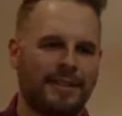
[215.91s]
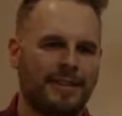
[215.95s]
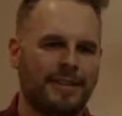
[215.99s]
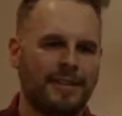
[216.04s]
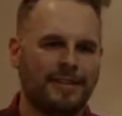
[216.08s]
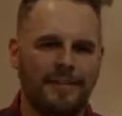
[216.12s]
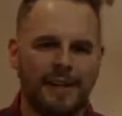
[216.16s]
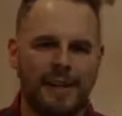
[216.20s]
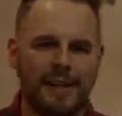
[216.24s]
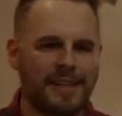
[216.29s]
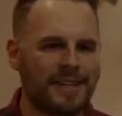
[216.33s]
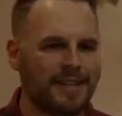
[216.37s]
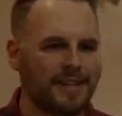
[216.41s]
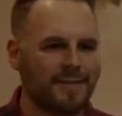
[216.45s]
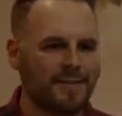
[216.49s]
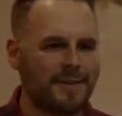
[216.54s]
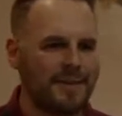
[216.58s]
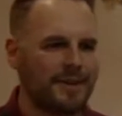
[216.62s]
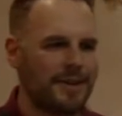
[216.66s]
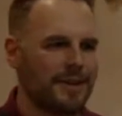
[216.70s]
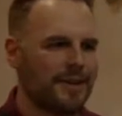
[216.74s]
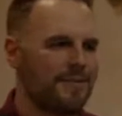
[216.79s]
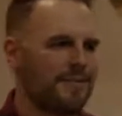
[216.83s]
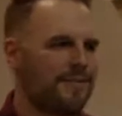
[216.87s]
die Welt auf
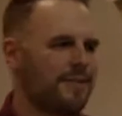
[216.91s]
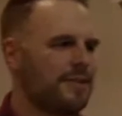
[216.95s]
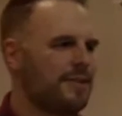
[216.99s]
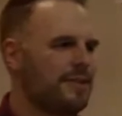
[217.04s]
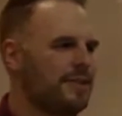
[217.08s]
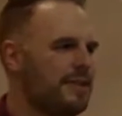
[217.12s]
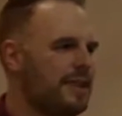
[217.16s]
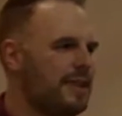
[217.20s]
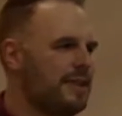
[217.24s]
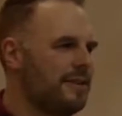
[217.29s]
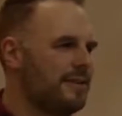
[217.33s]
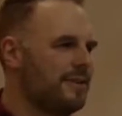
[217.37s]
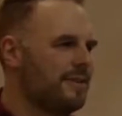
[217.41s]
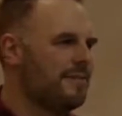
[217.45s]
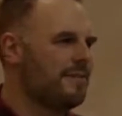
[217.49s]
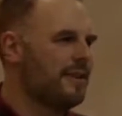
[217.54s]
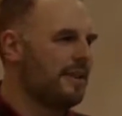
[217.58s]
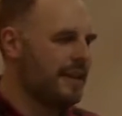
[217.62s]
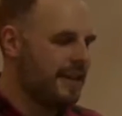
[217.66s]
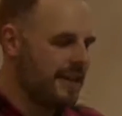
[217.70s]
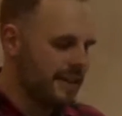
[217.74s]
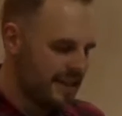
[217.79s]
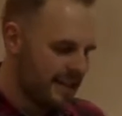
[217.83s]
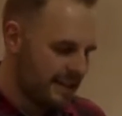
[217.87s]
den Kopf gestellt und
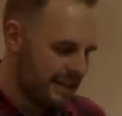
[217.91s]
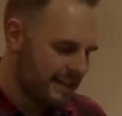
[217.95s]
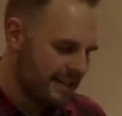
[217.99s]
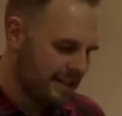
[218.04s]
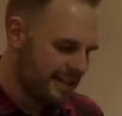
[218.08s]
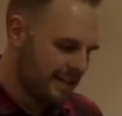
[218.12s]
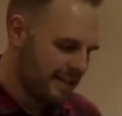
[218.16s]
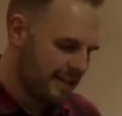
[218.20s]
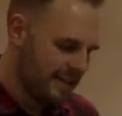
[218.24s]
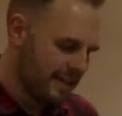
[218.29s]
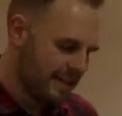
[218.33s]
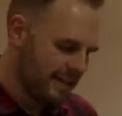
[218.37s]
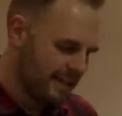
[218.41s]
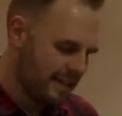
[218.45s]
verändert.